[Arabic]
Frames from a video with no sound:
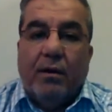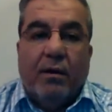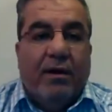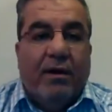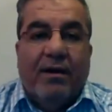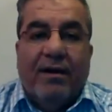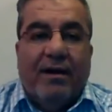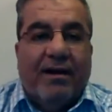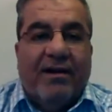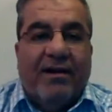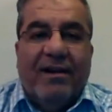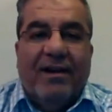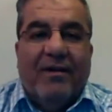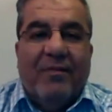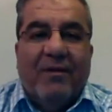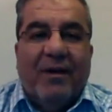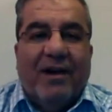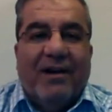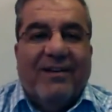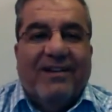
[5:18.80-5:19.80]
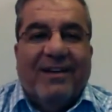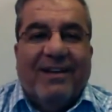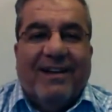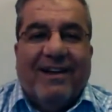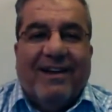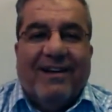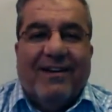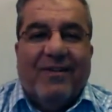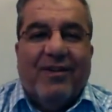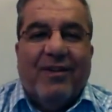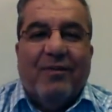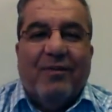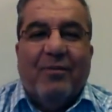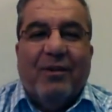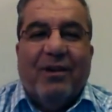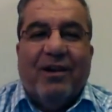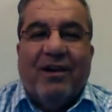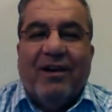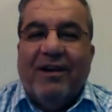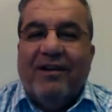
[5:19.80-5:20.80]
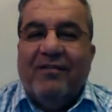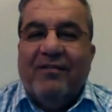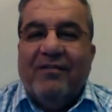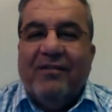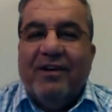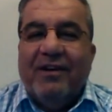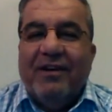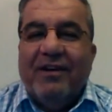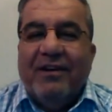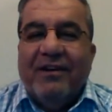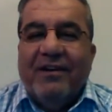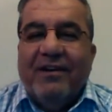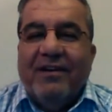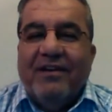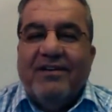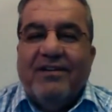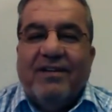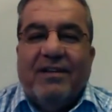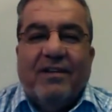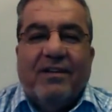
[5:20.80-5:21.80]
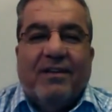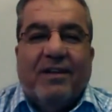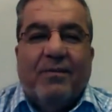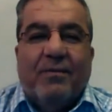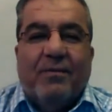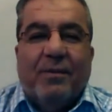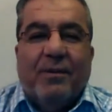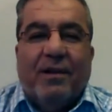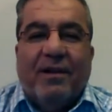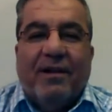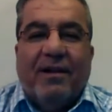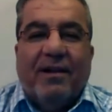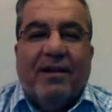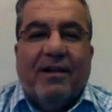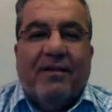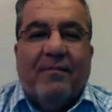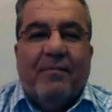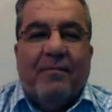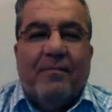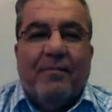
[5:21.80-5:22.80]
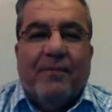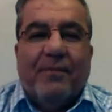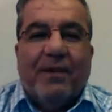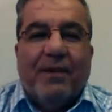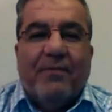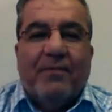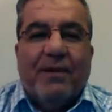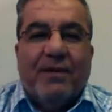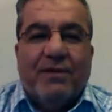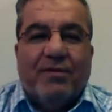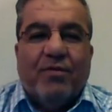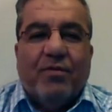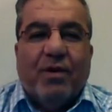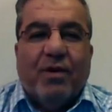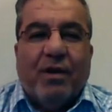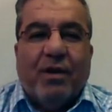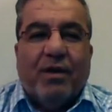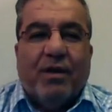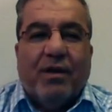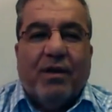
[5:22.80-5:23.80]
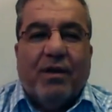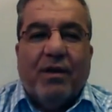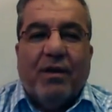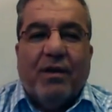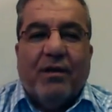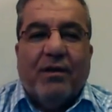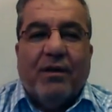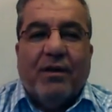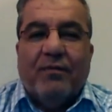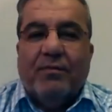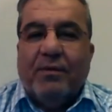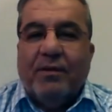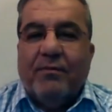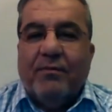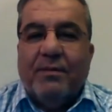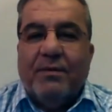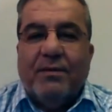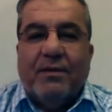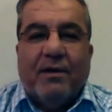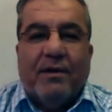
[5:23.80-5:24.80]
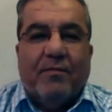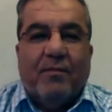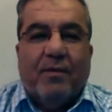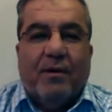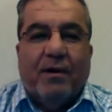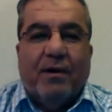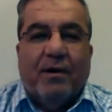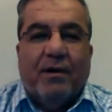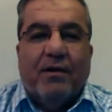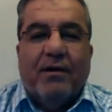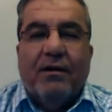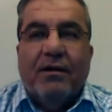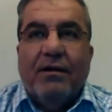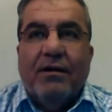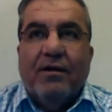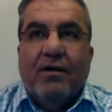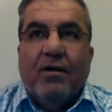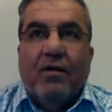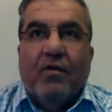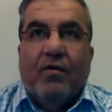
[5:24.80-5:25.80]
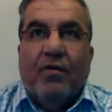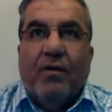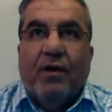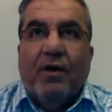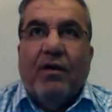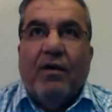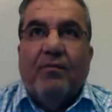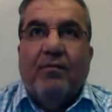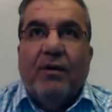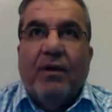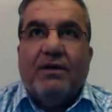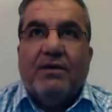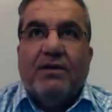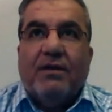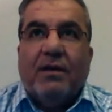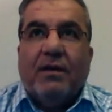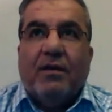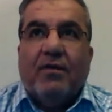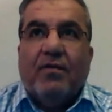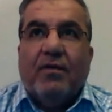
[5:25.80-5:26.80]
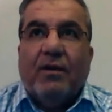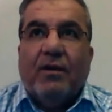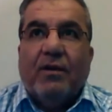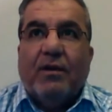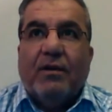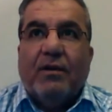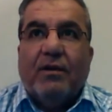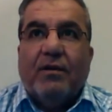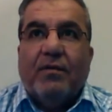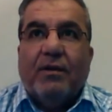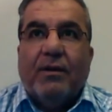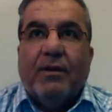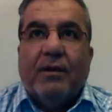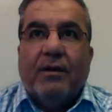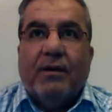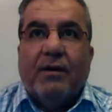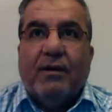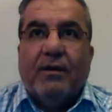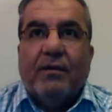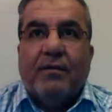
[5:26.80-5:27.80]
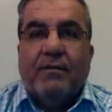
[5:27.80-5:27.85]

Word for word: لكن ما اقدر اعرضه باللايف ايش كتبت له بس هو قرأ اللي كتبته مستر بلاك وفعلا ما يستاهلون اكثر من هذا